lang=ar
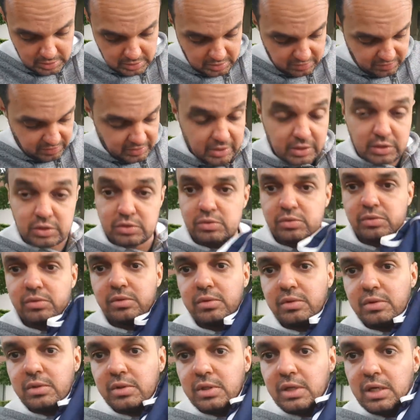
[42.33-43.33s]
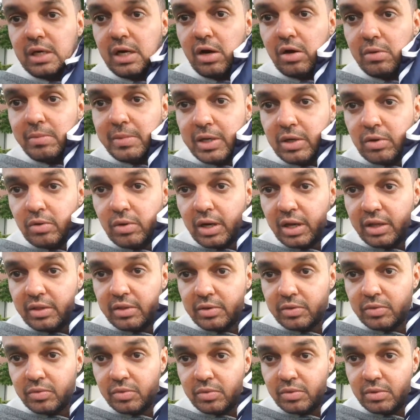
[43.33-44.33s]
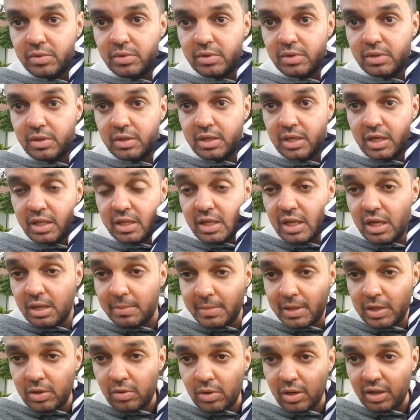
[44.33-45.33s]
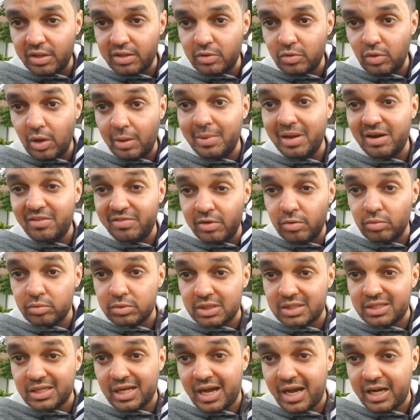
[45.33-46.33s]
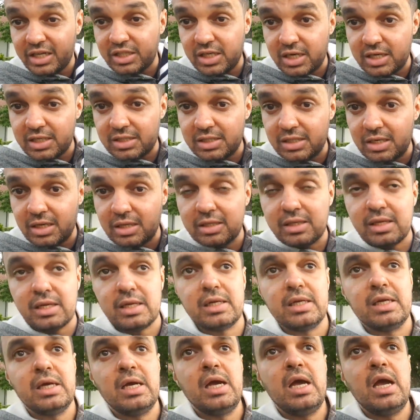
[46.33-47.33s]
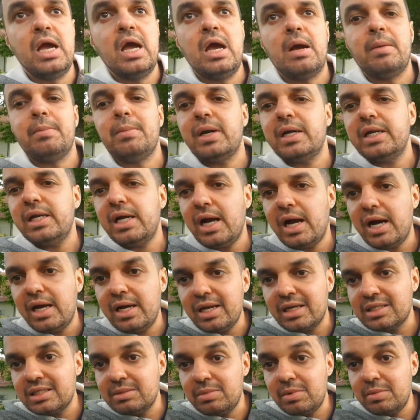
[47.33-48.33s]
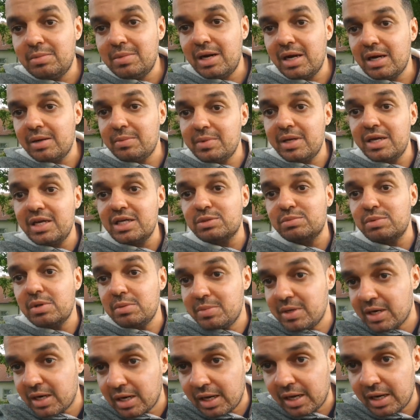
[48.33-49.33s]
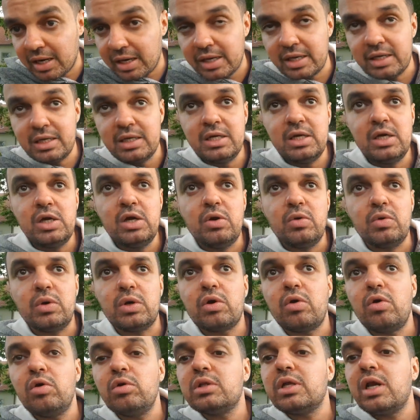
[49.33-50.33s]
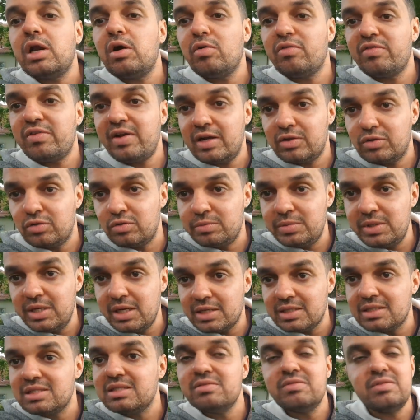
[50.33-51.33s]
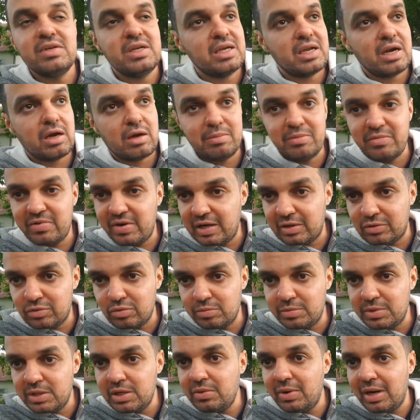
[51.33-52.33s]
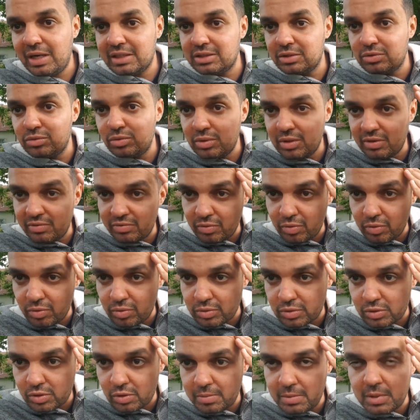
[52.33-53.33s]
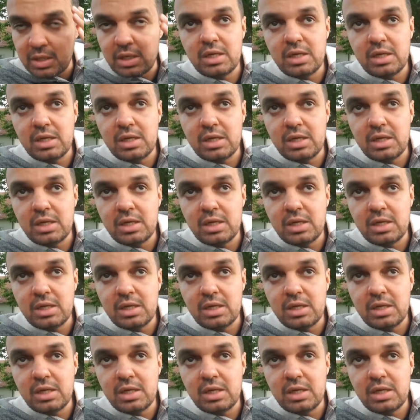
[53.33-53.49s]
فرش اه المريول اللي خديته هذا المريول اللي خديته عام 2009 10 سنين التالي معناها علاقتي بالمغرب ماهيش من البارح راهي وكي قلت راهو فرحتوا بينا سيفري راكم فرحتوا بينا وحطيتونا في غروسكم